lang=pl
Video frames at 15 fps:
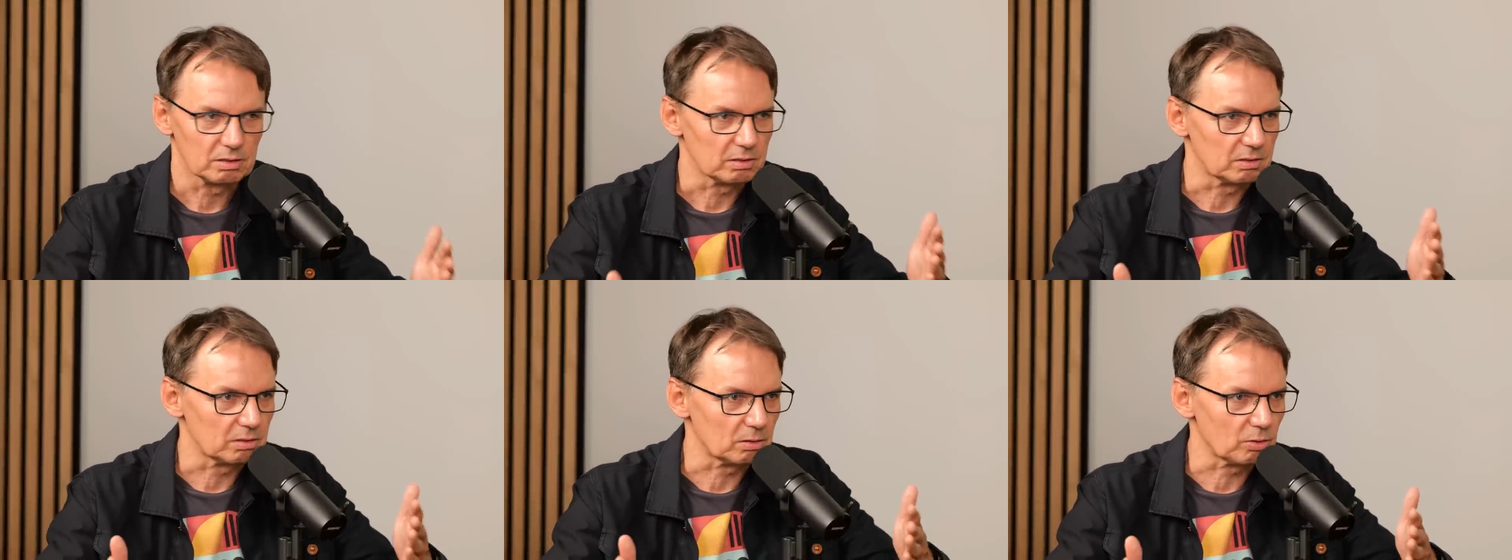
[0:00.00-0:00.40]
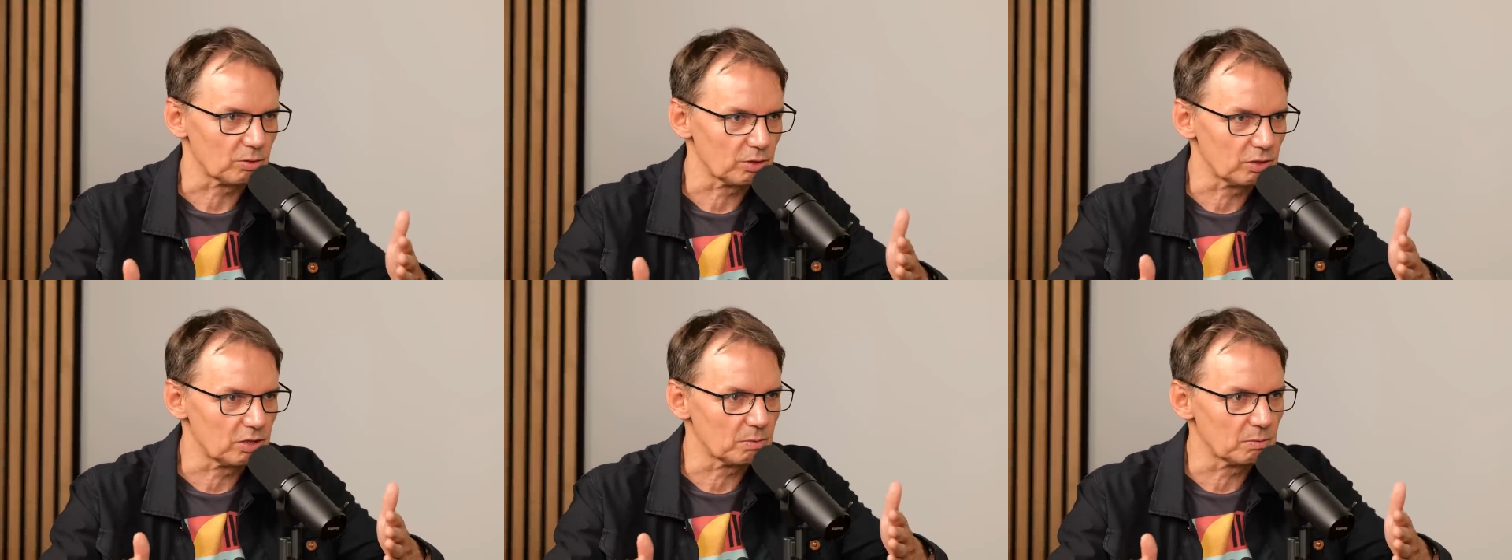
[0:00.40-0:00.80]
e, tylko
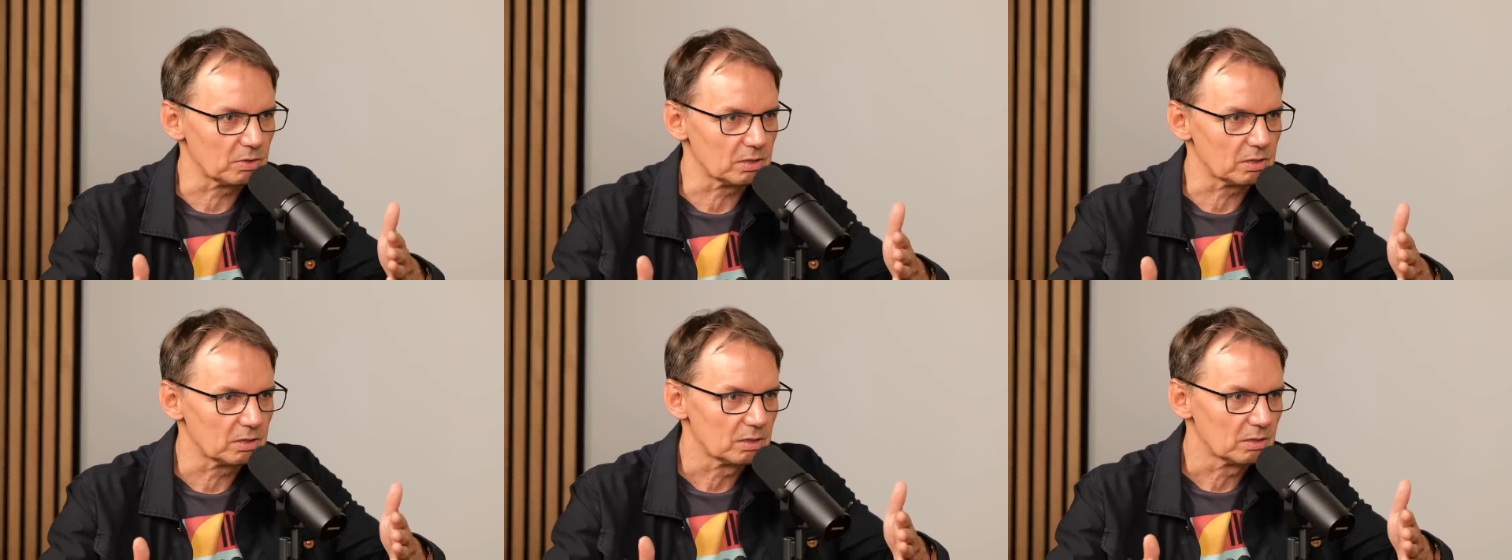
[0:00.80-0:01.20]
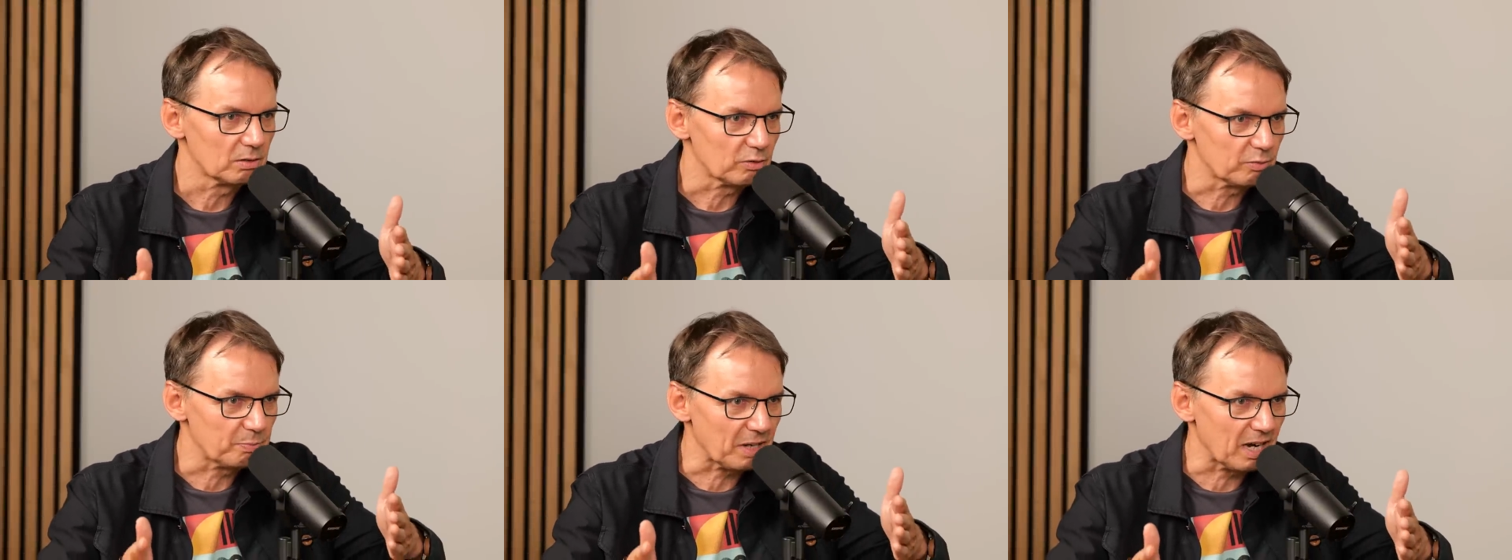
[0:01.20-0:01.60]
czy idziemy
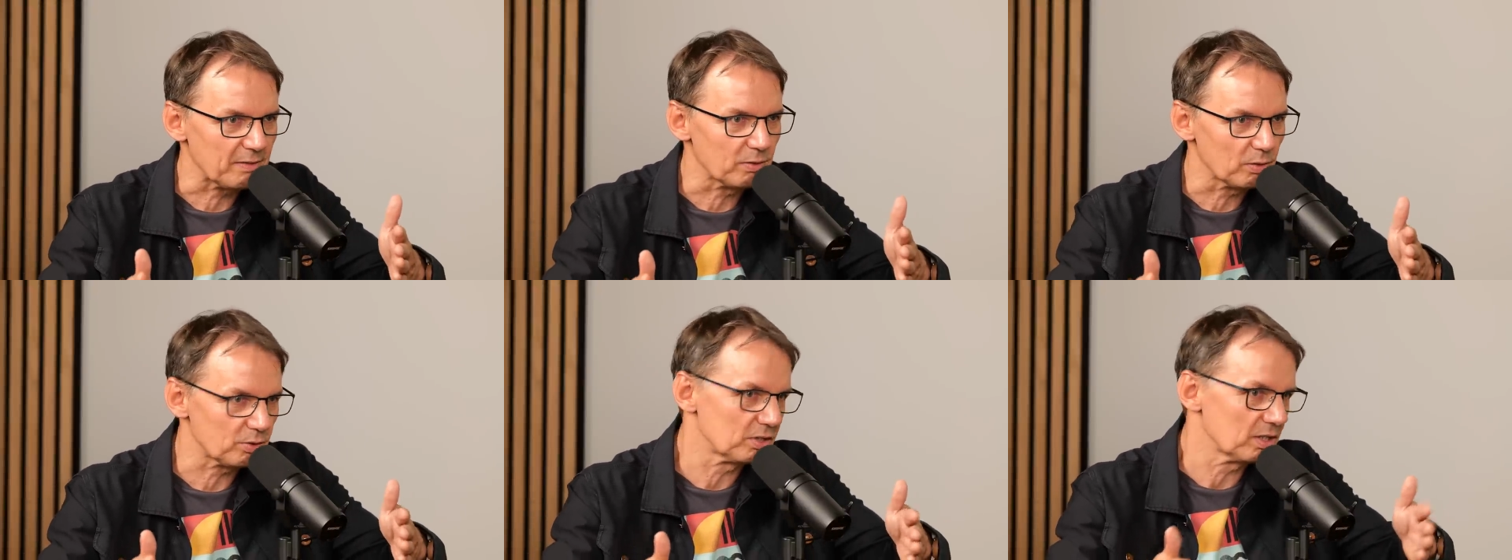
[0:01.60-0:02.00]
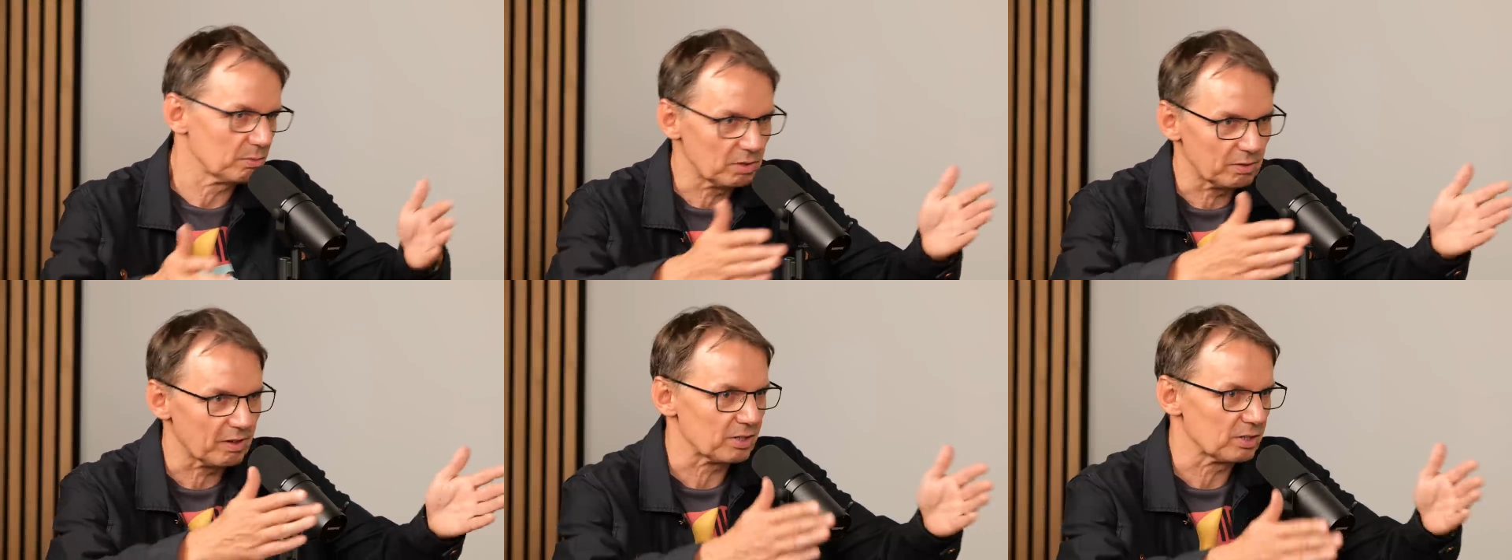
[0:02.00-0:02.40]
w prawo, czy
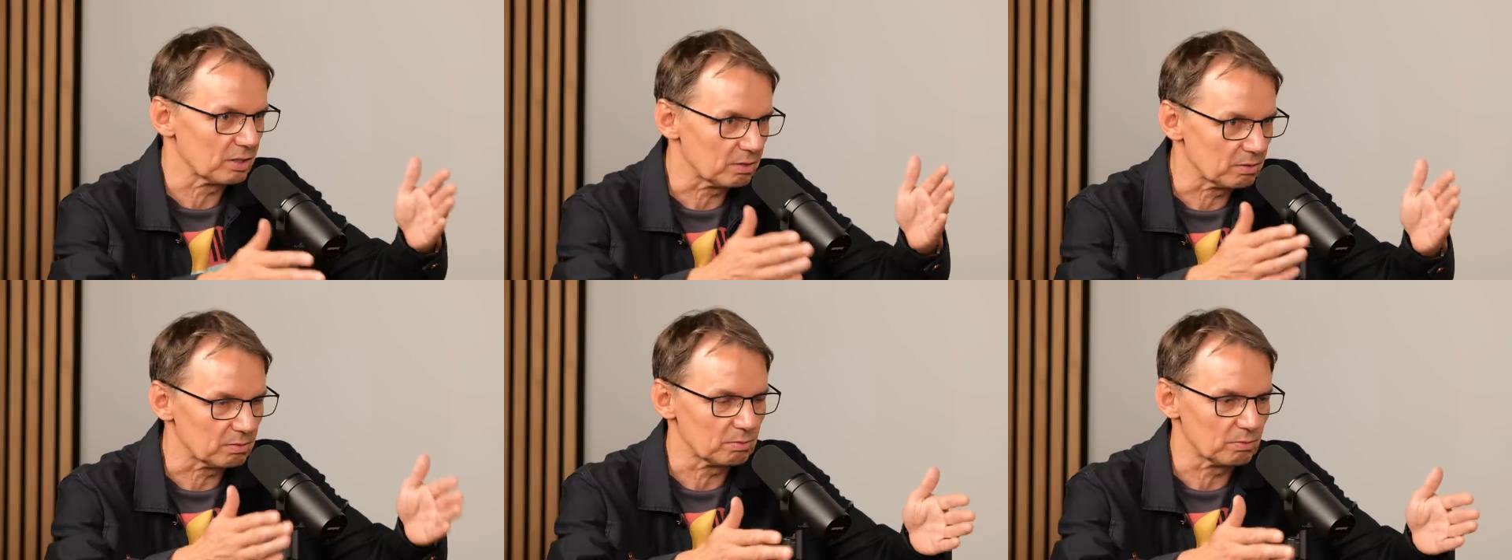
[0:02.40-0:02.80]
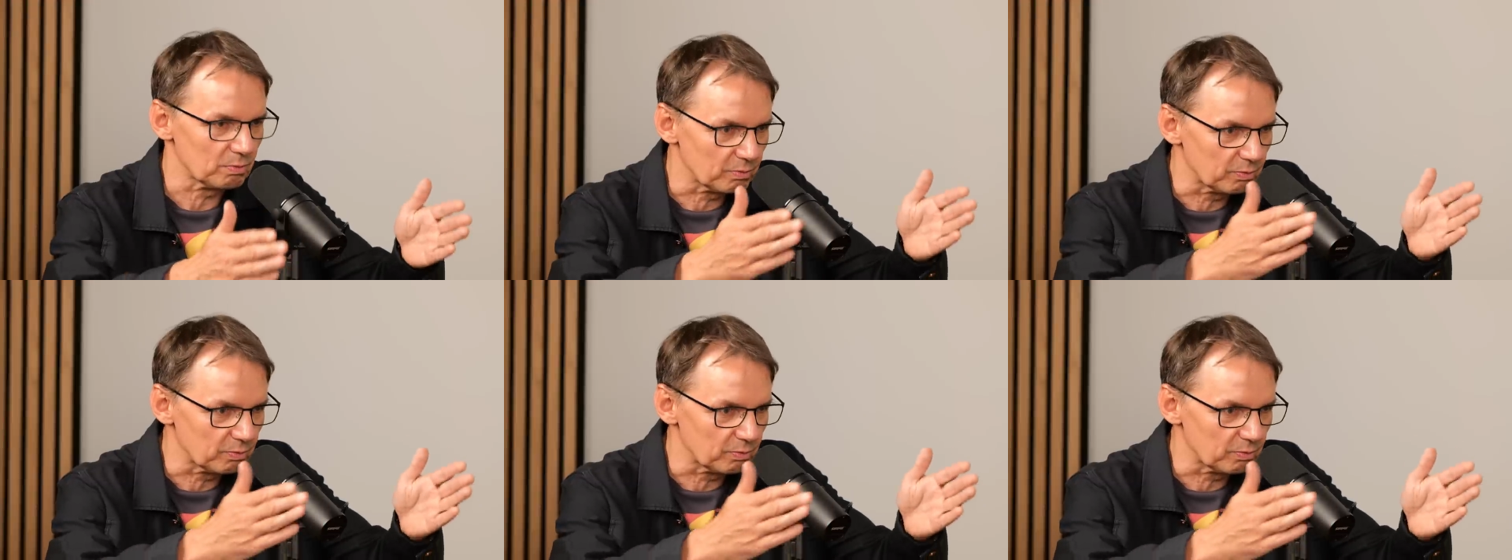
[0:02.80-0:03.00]
tam nieważne,